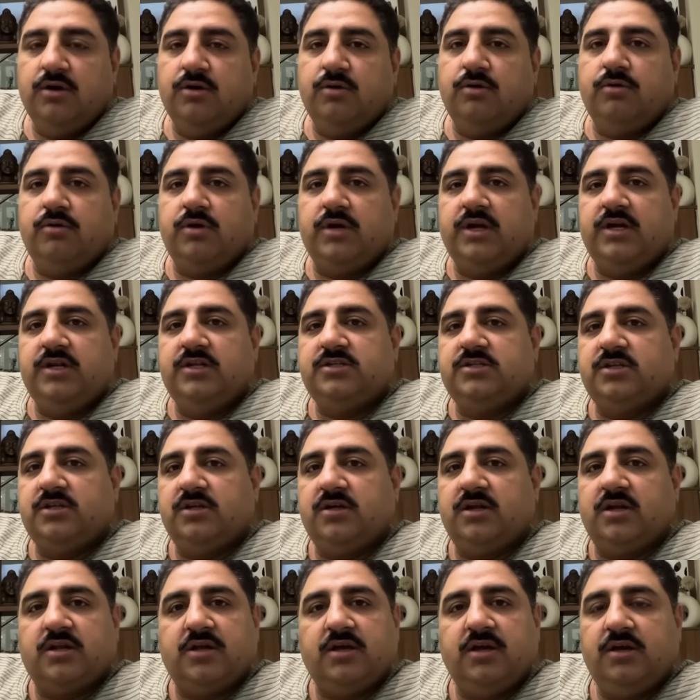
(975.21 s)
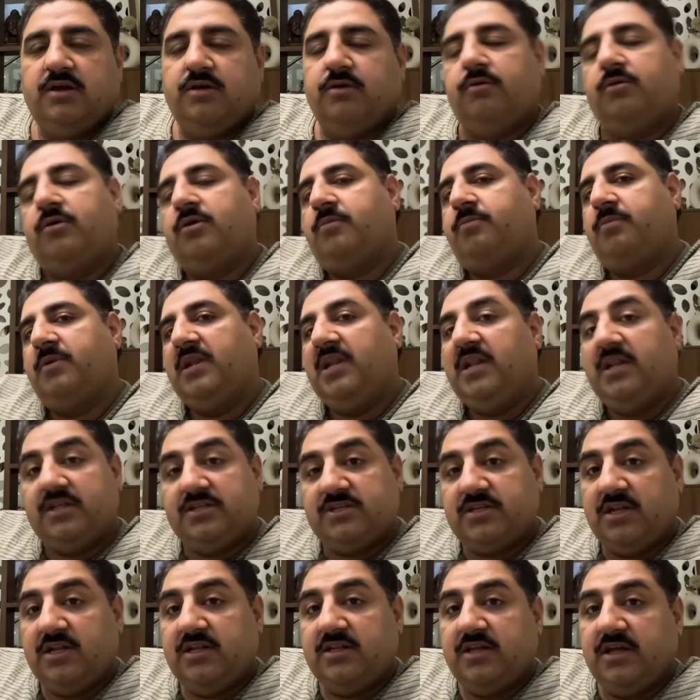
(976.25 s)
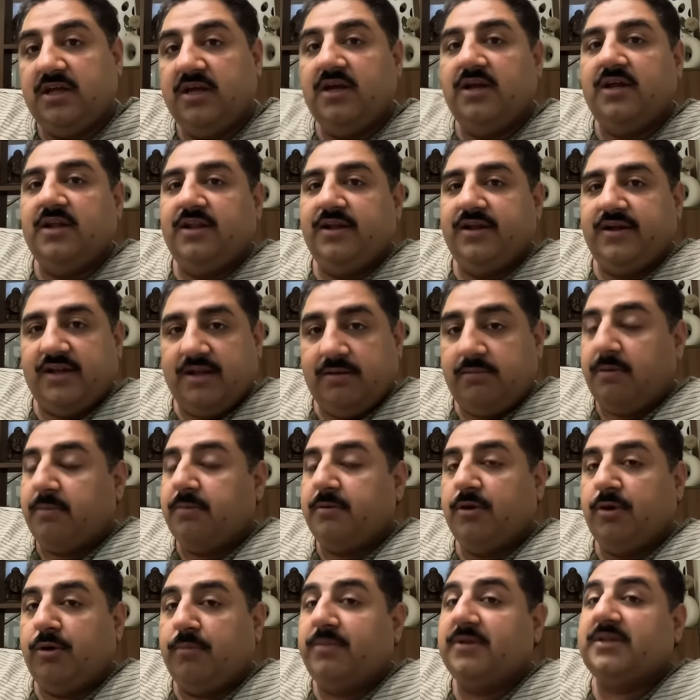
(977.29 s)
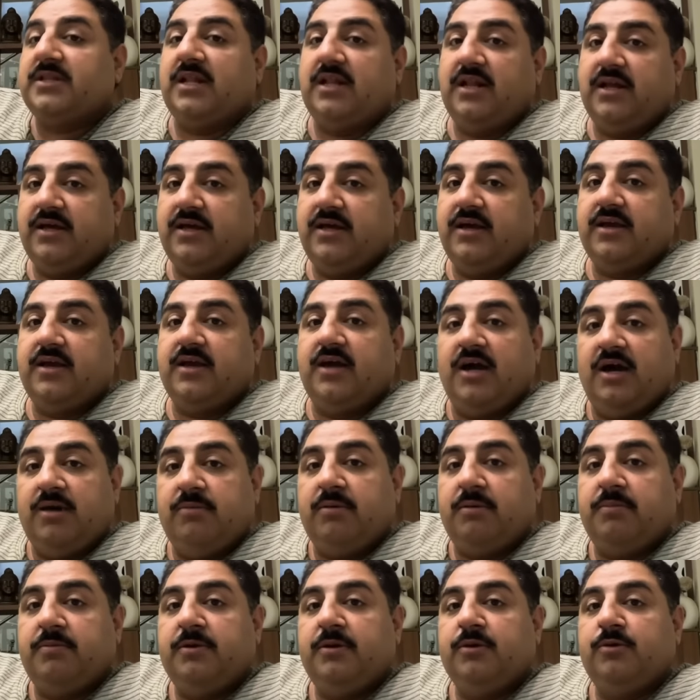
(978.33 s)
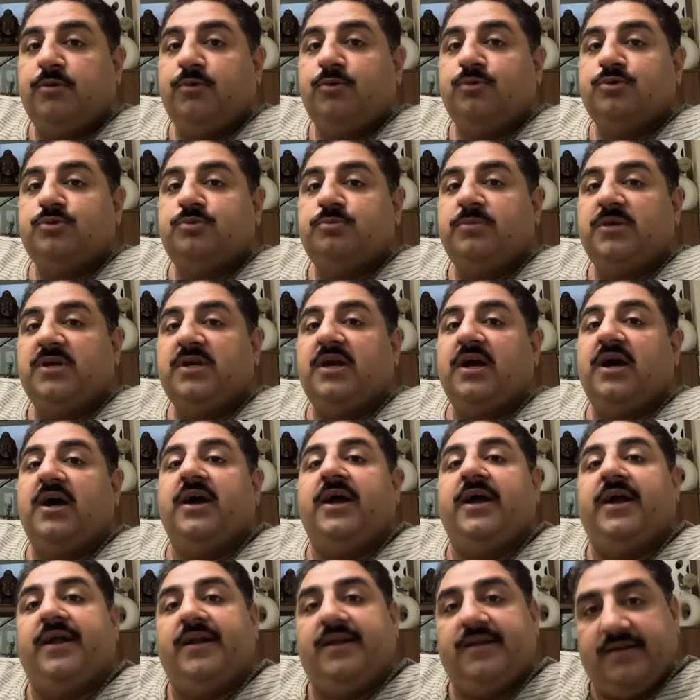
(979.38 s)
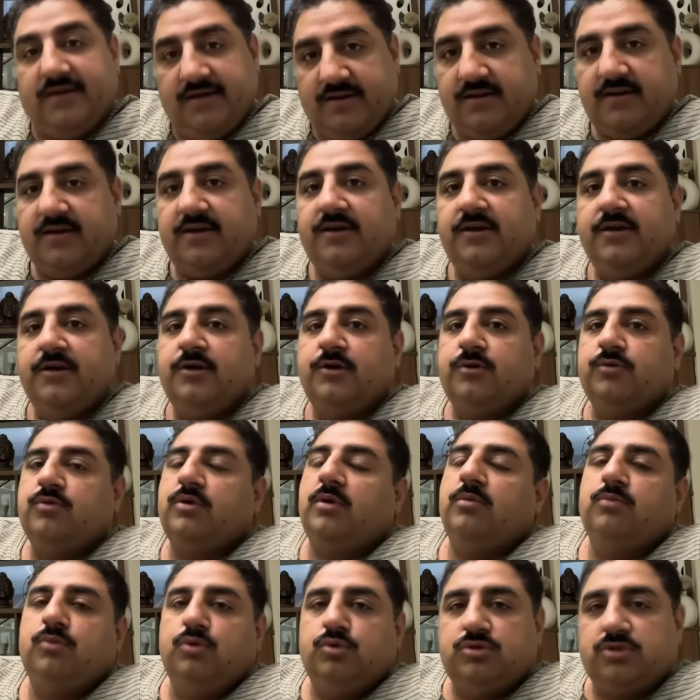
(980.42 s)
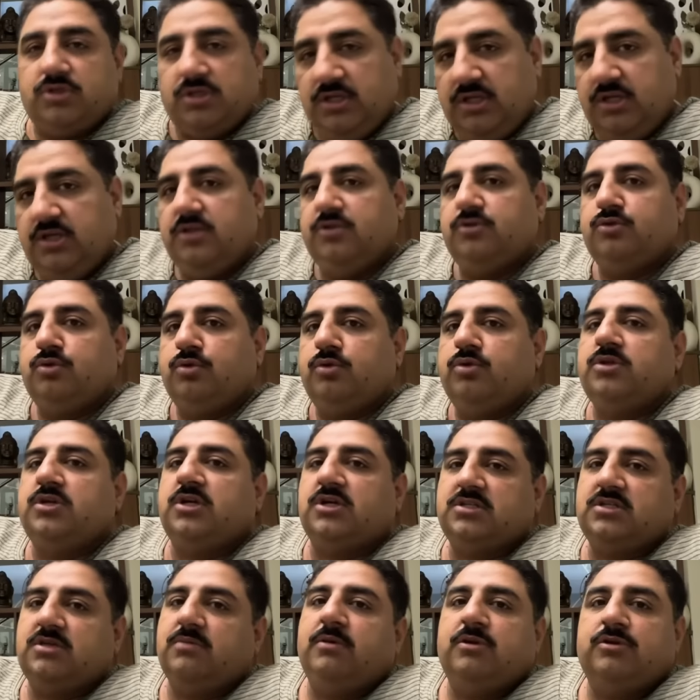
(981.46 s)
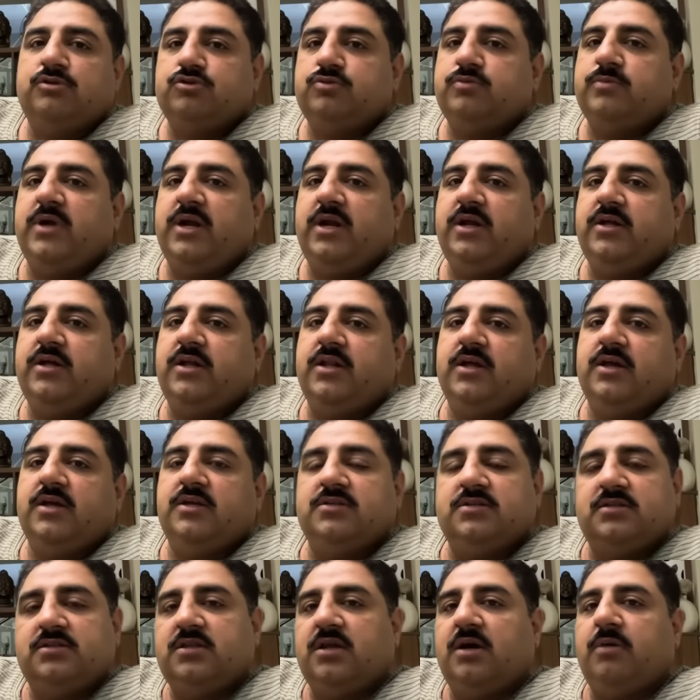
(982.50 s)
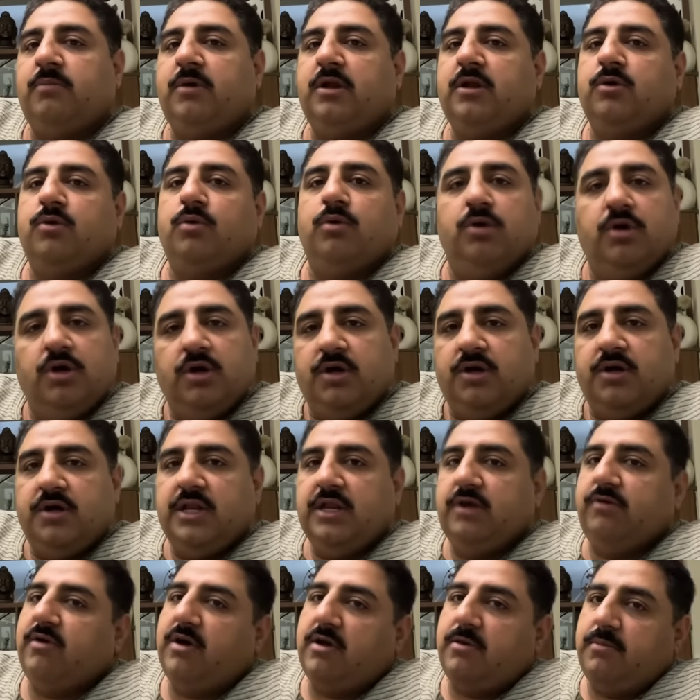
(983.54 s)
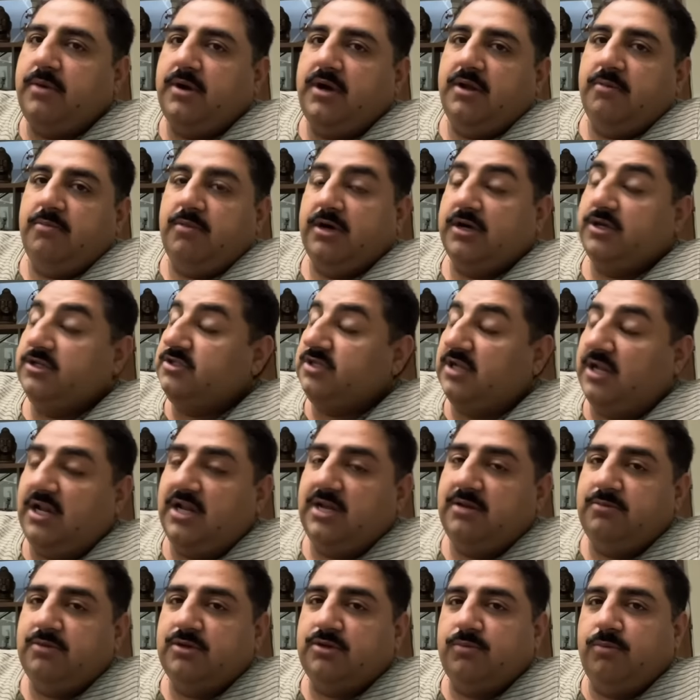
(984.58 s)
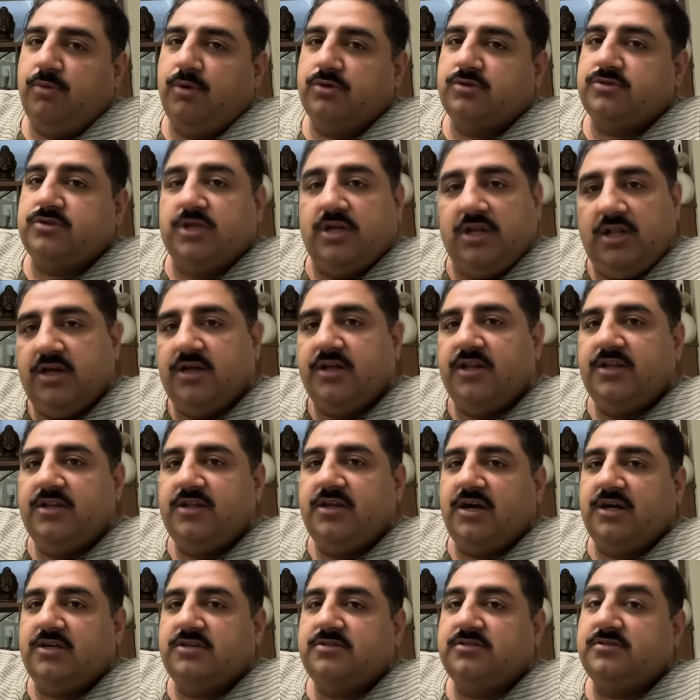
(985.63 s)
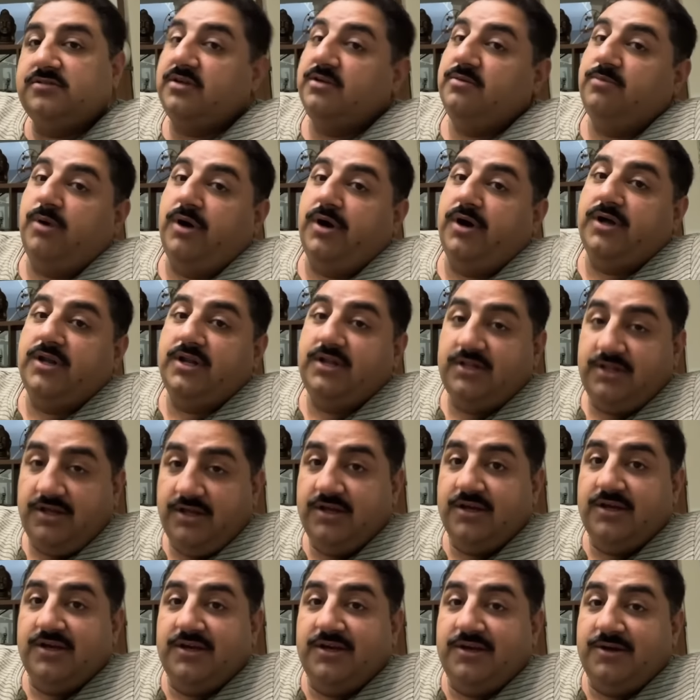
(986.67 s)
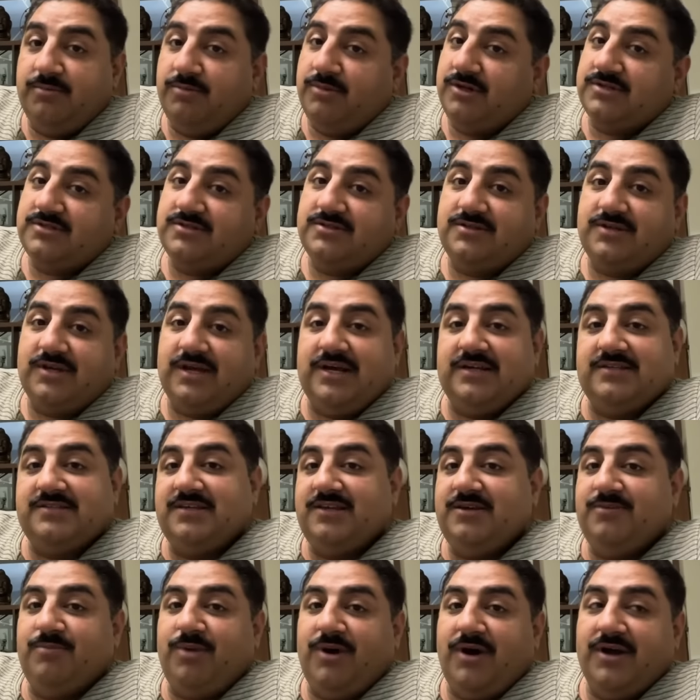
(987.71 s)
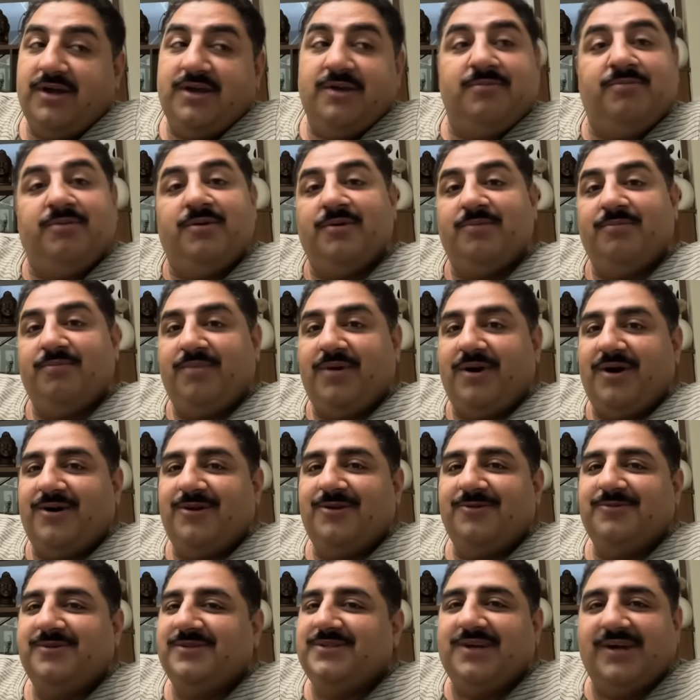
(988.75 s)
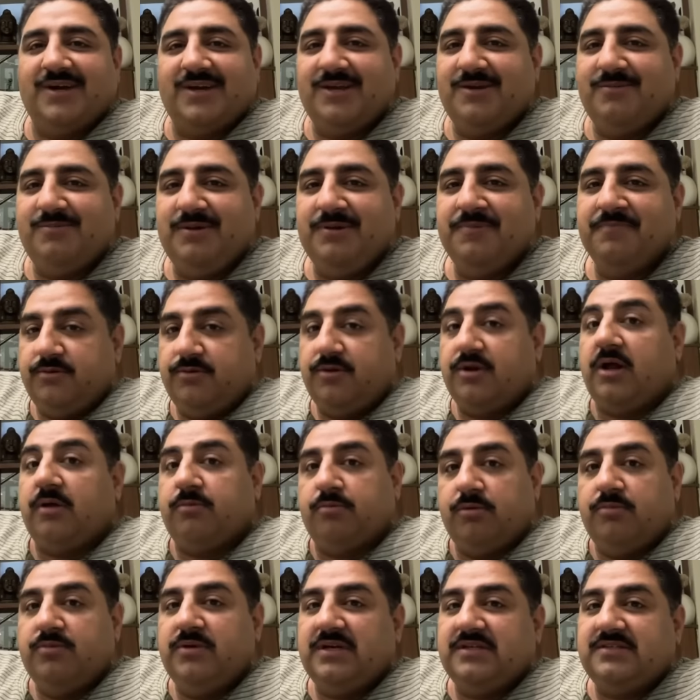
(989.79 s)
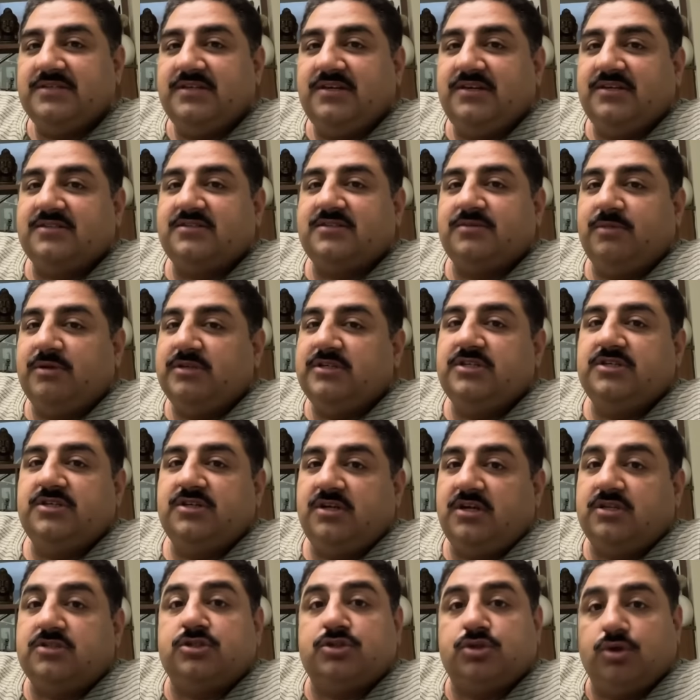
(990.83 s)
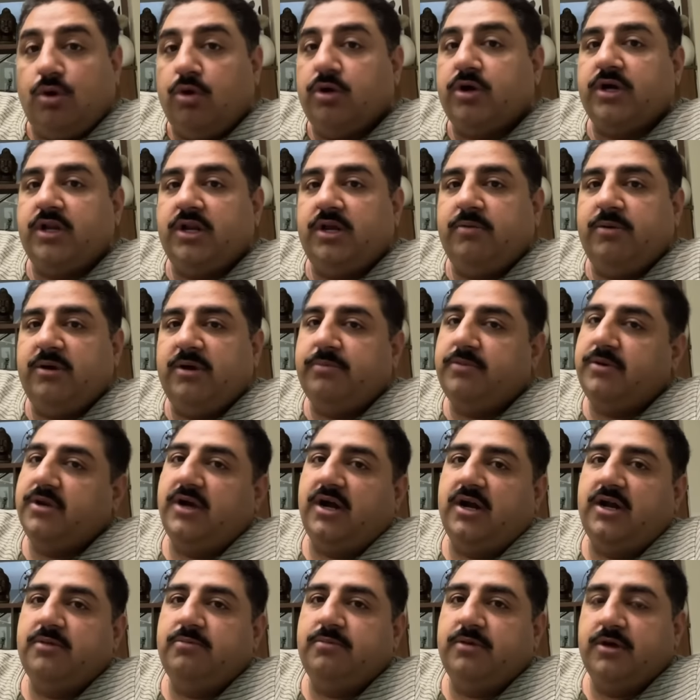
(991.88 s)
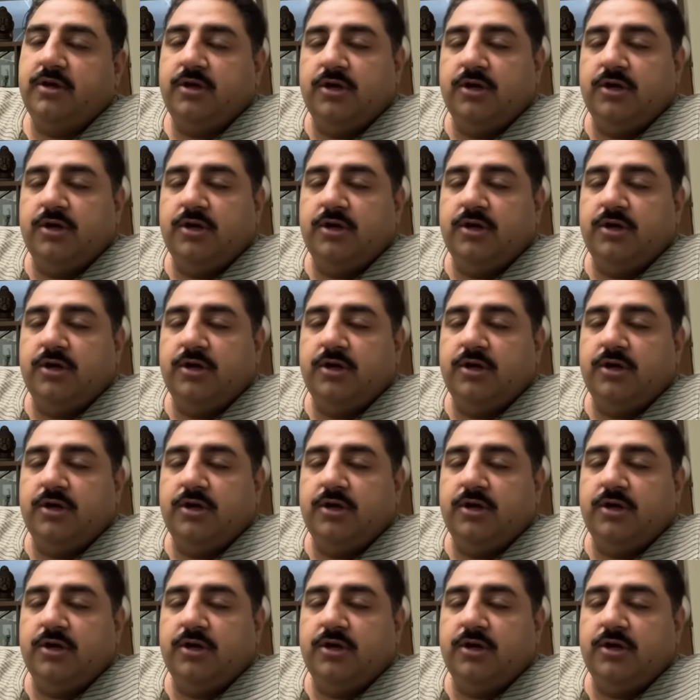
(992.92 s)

और एडिशन करके और अपने ले चले थे लेकिन अब अपने को पता लग गया कि अब अपने को उसमें क्या ऐड करना है तो हम उतनी ही ज़रूरत का सामान उसमें ऐड करेंगे जितना हमारे को रिक्वायरमेंट है बाकी चलाने में तो बहुत सही लग रही थी आज सही भाग रही थी बस ऐसे ही भागे अब पहाड़ों में जाके भी और आपको भी ऐसी कस्टमाइजेशन का शौक है ना भाई अपनी गाड़ी पे